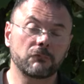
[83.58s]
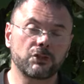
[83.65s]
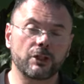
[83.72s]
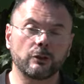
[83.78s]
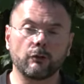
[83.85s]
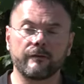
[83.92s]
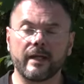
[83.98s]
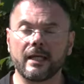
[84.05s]

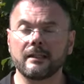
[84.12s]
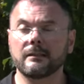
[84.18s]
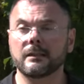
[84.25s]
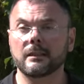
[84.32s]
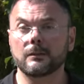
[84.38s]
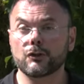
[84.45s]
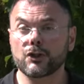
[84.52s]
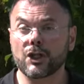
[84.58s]

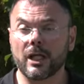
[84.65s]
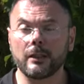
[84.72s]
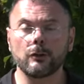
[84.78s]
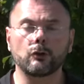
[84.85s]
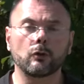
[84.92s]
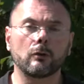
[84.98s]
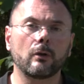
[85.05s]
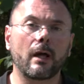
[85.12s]
120,
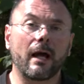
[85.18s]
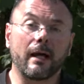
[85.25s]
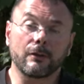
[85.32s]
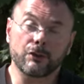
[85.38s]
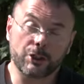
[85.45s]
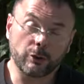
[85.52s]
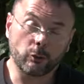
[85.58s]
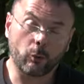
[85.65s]
100,
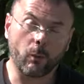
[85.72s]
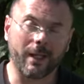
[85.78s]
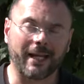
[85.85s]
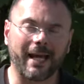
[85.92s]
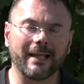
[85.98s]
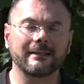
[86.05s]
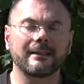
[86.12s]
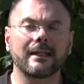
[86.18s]

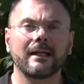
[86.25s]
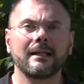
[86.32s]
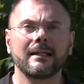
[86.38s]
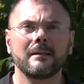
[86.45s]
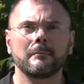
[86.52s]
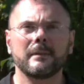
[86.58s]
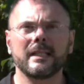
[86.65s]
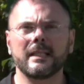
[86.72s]
140
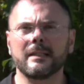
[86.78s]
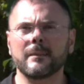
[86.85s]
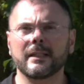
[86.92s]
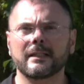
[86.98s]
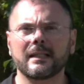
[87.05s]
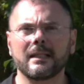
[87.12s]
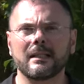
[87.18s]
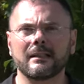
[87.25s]
mm
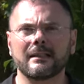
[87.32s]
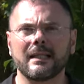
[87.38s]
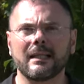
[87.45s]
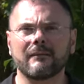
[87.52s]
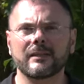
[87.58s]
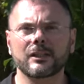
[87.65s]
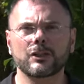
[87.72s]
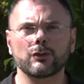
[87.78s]

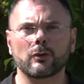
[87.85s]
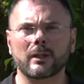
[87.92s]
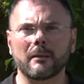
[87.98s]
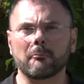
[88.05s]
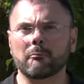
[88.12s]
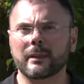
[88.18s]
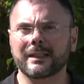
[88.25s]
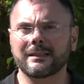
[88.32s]
della
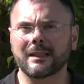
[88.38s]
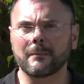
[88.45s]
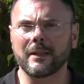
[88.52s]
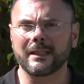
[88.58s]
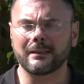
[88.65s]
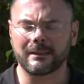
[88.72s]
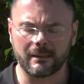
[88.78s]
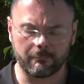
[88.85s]
versione
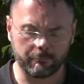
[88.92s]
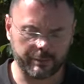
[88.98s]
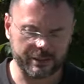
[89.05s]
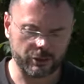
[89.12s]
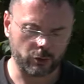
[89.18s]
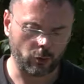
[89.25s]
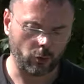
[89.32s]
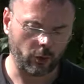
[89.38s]
prettamente
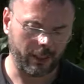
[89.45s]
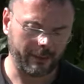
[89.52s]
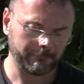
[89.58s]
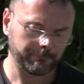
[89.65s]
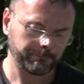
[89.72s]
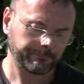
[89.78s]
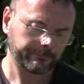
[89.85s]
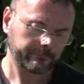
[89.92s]
pistola.
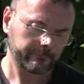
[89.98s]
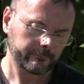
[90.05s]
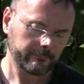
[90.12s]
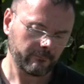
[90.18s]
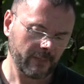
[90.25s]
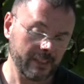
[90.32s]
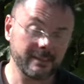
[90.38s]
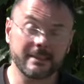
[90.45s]

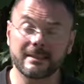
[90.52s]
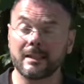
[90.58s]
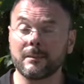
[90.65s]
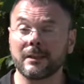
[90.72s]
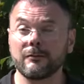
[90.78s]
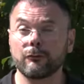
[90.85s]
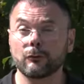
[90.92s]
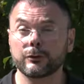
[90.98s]
Il
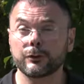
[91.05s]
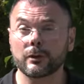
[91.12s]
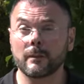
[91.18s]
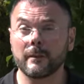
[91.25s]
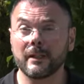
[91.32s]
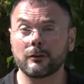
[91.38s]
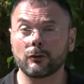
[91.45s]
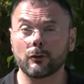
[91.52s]
sistema di
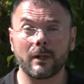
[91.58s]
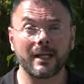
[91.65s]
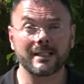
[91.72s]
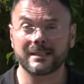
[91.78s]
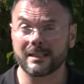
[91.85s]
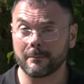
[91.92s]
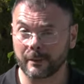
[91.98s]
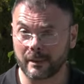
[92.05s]
funzionamento è
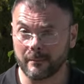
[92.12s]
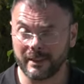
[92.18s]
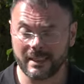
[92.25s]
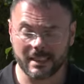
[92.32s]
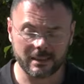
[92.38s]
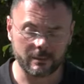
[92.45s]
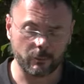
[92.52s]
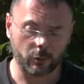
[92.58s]
sempre il
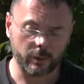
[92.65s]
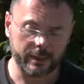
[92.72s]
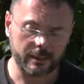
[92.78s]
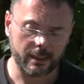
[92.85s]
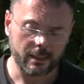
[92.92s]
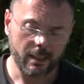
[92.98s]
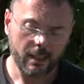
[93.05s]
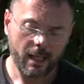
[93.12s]
medesimo,
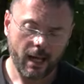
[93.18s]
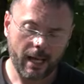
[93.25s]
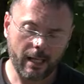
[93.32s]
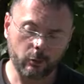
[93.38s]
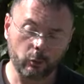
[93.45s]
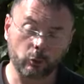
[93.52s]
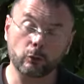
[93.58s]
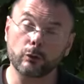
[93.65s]
quindi
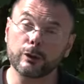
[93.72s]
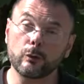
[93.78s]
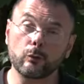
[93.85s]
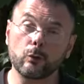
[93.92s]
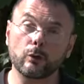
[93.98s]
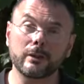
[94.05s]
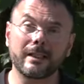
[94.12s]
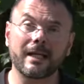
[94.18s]
a corto
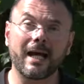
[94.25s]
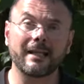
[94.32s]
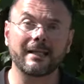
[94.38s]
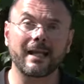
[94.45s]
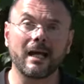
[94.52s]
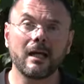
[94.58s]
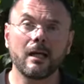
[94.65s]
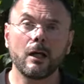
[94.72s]
rinculo di
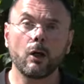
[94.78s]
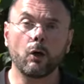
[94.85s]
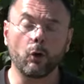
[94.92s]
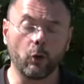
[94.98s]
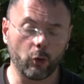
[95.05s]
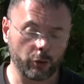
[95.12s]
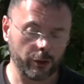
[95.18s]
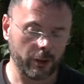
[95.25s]
canna
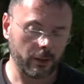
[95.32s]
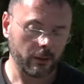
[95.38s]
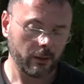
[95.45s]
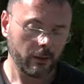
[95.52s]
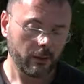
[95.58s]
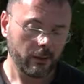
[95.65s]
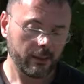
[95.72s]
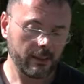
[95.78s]
con
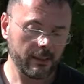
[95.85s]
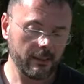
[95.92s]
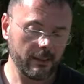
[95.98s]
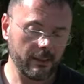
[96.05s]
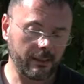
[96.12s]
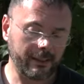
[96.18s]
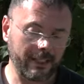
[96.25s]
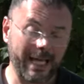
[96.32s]

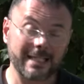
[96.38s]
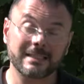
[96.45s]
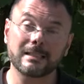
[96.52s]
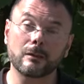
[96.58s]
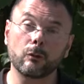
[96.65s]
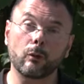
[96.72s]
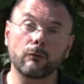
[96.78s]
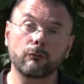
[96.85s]
il
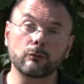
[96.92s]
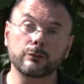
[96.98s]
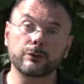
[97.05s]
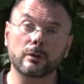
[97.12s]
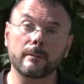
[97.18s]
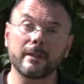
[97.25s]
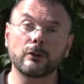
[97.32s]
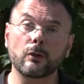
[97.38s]
classico
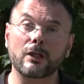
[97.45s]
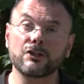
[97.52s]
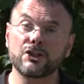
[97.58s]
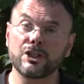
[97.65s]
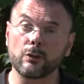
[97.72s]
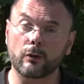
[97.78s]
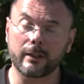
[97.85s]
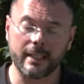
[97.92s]
funzionamento a
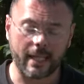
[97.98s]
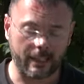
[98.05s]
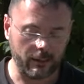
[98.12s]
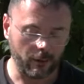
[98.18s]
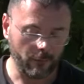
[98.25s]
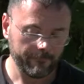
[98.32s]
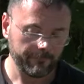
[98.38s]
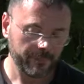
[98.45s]

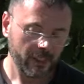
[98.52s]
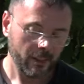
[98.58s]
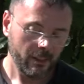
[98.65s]
ginocchiello,